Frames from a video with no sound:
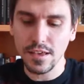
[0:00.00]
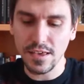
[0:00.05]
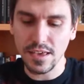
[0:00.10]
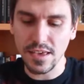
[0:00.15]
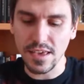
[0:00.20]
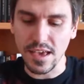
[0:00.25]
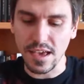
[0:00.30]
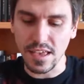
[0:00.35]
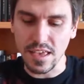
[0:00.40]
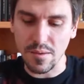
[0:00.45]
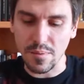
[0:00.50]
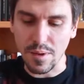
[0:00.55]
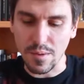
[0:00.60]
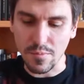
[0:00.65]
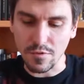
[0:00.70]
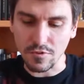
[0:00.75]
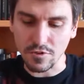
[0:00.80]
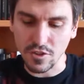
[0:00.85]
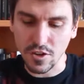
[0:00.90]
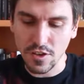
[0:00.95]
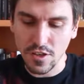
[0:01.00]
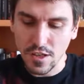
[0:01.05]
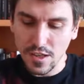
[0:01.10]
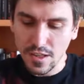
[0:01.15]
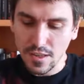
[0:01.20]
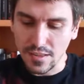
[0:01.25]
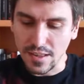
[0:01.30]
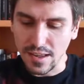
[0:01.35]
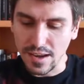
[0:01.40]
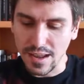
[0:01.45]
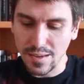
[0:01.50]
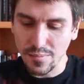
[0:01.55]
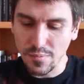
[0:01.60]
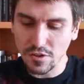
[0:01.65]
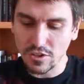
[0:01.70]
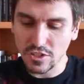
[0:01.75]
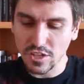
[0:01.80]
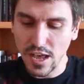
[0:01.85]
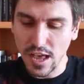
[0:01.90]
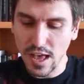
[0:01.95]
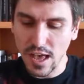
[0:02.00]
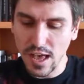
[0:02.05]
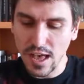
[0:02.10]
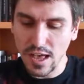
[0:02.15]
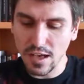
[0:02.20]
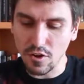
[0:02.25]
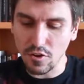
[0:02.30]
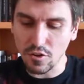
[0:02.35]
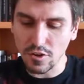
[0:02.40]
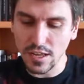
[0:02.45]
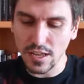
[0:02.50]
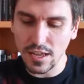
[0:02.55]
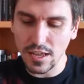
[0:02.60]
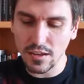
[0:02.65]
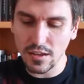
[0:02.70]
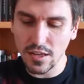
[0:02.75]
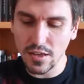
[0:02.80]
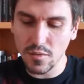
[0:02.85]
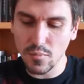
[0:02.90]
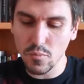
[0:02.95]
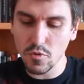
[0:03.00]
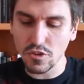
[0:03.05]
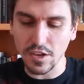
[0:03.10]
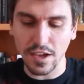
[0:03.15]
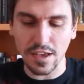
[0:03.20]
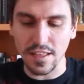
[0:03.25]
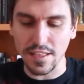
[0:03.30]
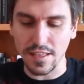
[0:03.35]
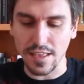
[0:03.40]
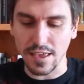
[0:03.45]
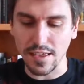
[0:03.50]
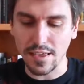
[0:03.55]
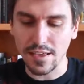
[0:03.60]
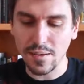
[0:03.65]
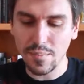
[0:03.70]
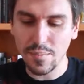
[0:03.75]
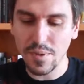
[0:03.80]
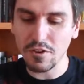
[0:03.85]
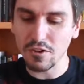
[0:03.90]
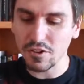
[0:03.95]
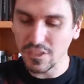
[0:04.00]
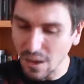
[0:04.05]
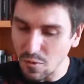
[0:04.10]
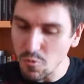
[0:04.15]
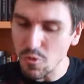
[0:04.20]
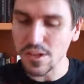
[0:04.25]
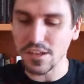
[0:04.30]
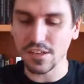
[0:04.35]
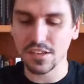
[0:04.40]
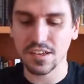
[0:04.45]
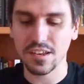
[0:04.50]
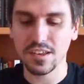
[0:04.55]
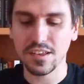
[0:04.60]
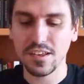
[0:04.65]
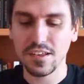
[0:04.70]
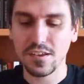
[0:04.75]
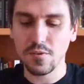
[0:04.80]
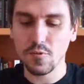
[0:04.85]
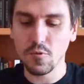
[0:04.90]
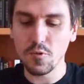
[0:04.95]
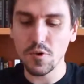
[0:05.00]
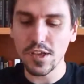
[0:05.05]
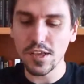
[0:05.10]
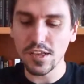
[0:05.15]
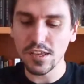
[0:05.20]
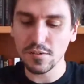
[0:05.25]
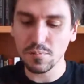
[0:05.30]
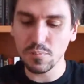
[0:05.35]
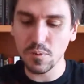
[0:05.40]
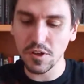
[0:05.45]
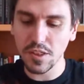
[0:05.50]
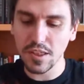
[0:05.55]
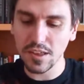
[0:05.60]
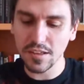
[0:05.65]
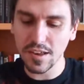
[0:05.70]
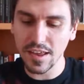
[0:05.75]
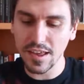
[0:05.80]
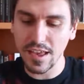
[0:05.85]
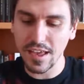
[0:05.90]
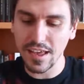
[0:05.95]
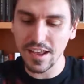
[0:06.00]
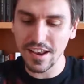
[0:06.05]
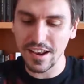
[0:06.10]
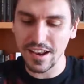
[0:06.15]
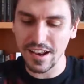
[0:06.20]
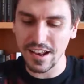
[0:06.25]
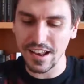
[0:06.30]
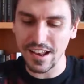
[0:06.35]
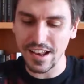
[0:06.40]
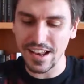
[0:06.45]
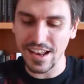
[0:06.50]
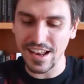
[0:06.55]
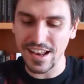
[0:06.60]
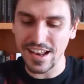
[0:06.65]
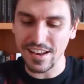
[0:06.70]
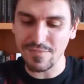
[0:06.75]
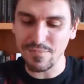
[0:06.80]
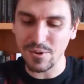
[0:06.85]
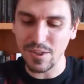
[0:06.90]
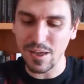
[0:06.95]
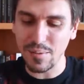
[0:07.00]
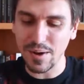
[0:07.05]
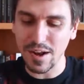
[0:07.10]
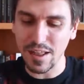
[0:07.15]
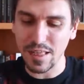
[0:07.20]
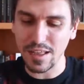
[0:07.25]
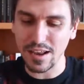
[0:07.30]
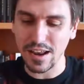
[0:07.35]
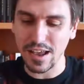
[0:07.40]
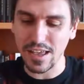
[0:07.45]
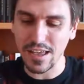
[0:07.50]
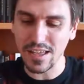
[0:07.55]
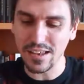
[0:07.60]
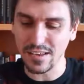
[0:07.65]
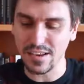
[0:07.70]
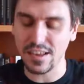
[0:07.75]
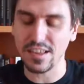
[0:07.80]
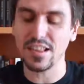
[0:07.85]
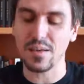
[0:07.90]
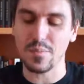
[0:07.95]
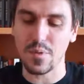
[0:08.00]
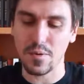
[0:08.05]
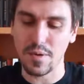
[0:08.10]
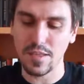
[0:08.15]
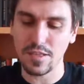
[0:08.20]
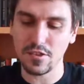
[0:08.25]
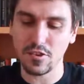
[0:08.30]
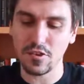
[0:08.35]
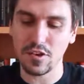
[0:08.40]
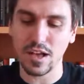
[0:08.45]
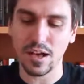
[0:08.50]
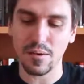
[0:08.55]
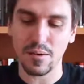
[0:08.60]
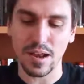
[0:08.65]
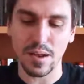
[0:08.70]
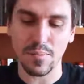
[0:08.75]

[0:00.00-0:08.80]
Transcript: Y allá vamos. Tenemos a Goten, eh, mucha gente. Pero está Whis. Whis puede ser. Puede aparecer ahí, sí, de momento cabe